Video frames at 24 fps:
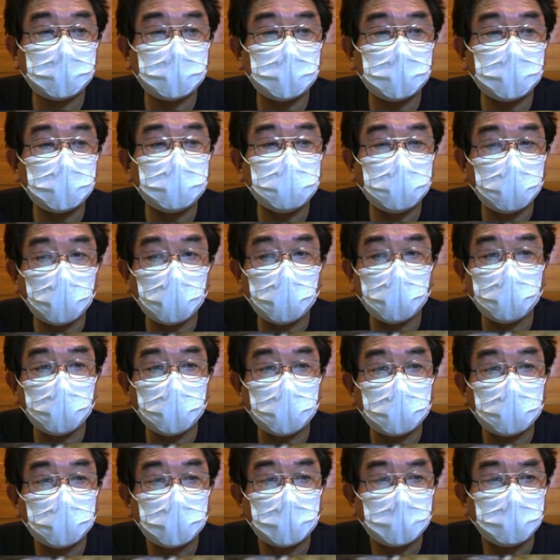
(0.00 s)
行くと、
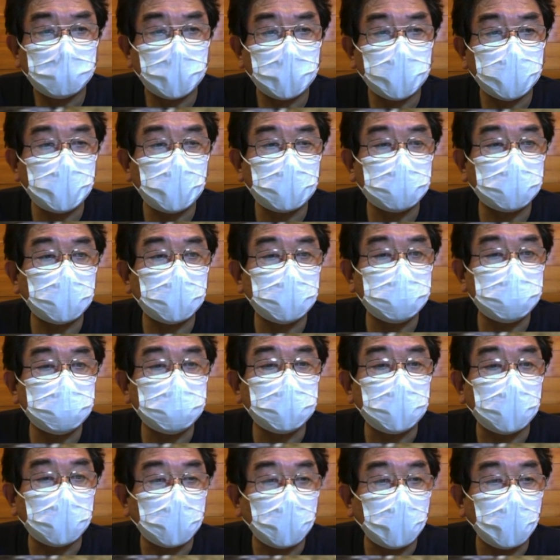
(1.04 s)
まあ、比較的空
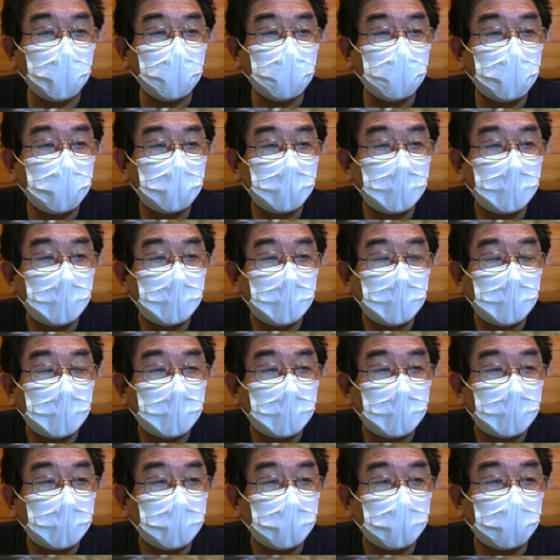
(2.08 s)
いてて、
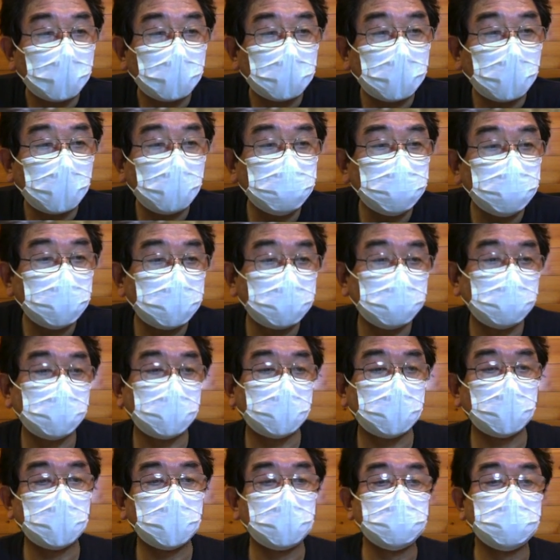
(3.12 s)
楽しい釣り
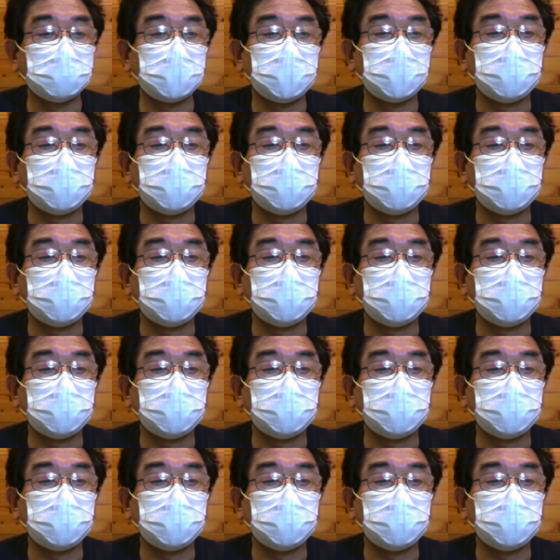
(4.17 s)
ができるんで